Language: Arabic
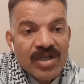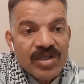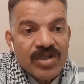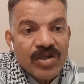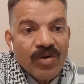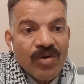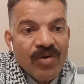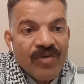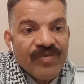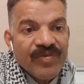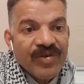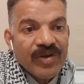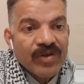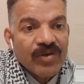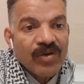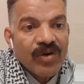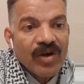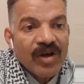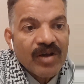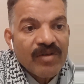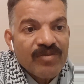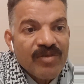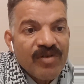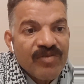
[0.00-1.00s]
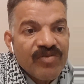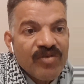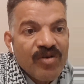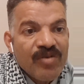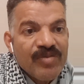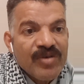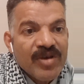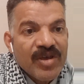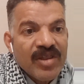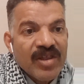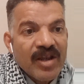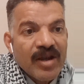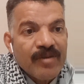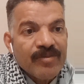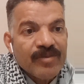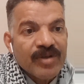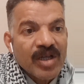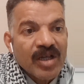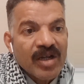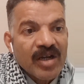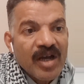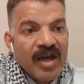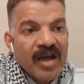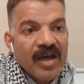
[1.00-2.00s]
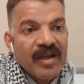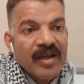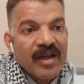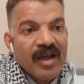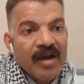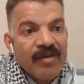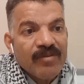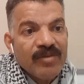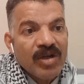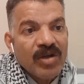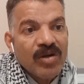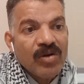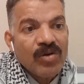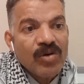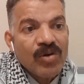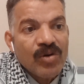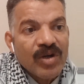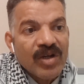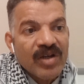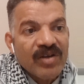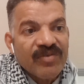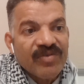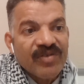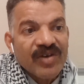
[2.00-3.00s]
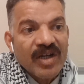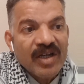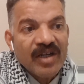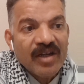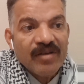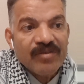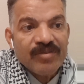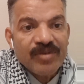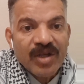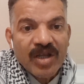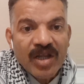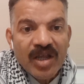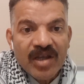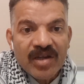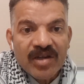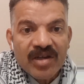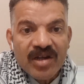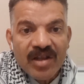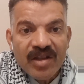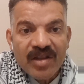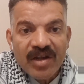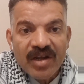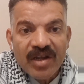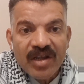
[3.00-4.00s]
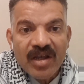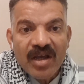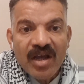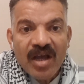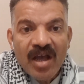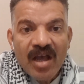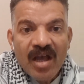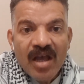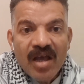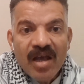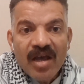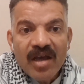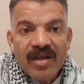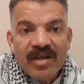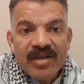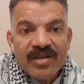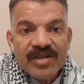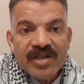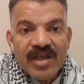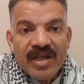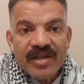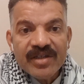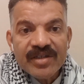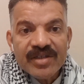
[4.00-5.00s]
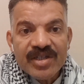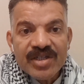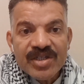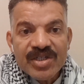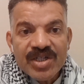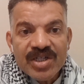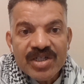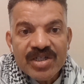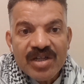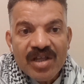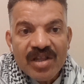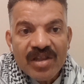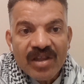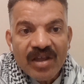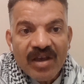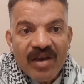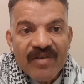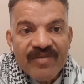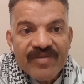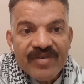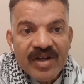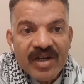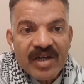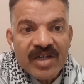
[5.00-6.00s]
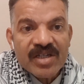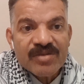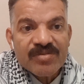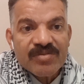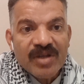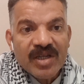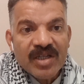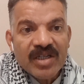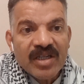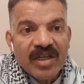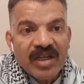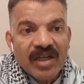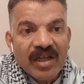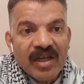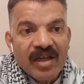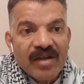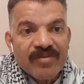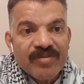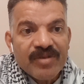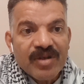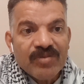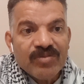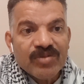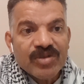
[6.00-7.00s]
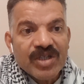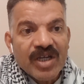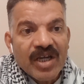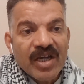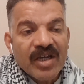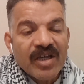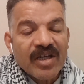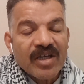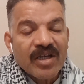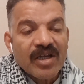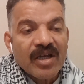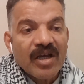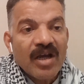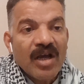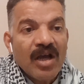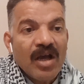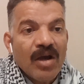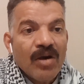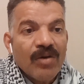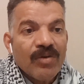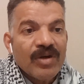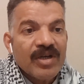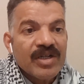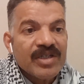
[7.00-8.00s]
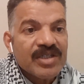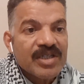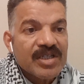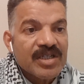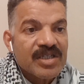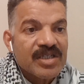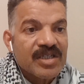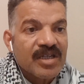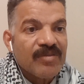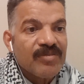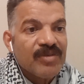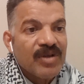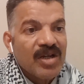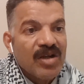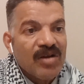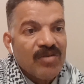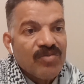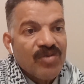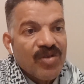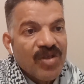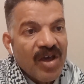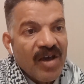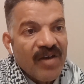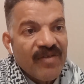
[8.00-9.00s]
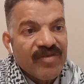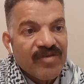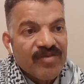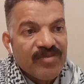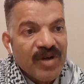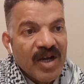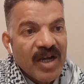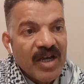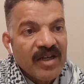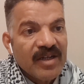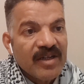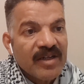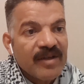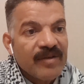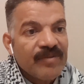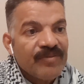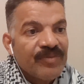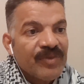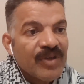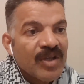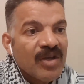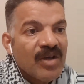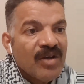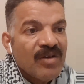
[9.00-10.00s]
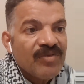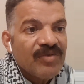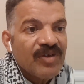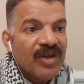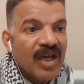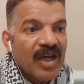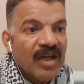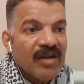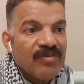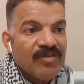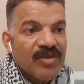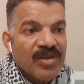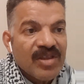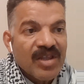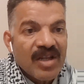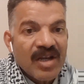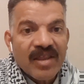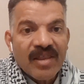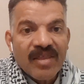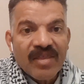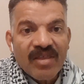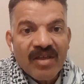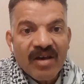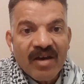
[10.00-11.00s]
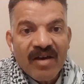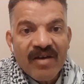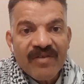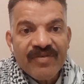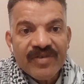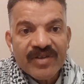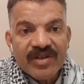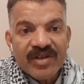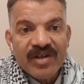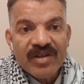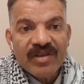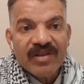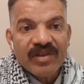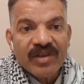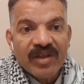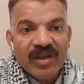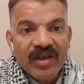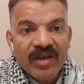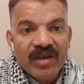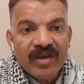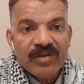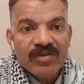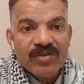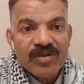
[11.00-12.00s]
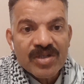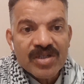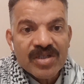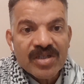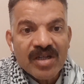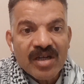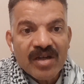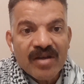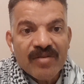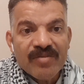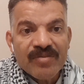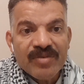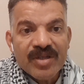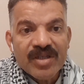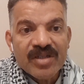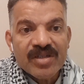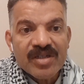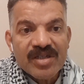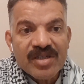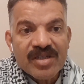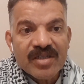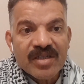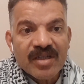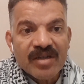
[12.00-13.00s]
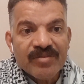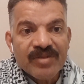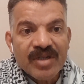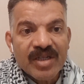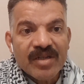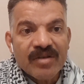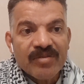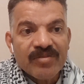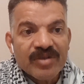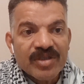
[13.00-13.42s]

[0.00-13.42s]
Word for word: سيكون فانو غير مفهوم إذا لم نرى أن عمله هو رد فعل على البناءات النظرية التي أنتجتها الثقافة الرأسمالية الغربية المتأخرة متأخرة والتي استقبلها المثقف المحلي في العالم تلك ثقافة اجتهاد واستعباد استعماري